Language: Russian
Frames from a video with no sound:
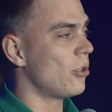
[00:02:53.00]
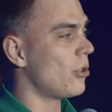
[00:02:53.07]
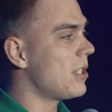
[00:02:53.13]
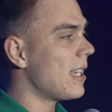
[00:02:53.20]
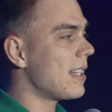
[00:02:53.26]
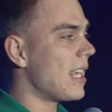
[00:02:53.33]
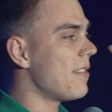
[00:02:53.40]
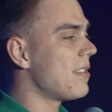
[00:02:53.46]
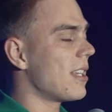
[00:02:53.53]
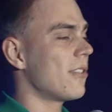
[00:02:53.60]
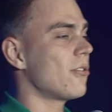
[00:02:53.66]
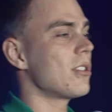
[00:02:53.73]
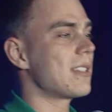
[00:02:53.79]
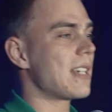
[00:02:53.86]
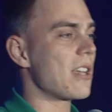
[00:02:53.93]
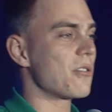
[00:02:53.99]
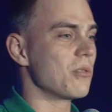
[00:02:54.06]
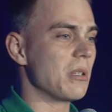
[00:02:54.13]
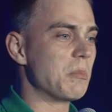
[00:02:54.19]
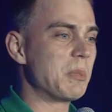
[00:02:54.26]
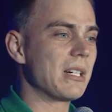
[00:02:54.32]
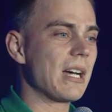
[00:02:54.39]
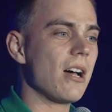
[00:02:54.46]
но дед ей все равно сразу
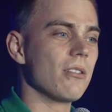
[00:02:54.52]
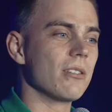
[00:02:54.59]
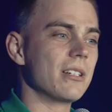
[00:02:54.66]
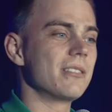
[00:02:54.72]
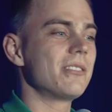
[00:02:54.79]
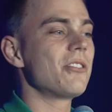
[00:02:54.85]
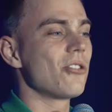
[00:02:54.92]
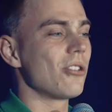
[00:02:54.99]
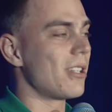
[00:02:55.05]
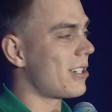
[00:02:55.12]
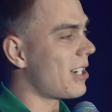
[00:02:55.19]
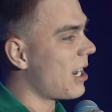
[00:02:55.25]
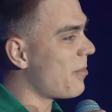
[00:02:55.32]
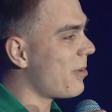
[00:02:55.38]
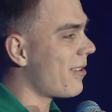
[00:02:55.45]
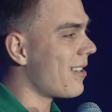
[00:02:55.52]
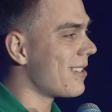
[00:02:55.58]
напихал, он говорит, ты что, лошара, первый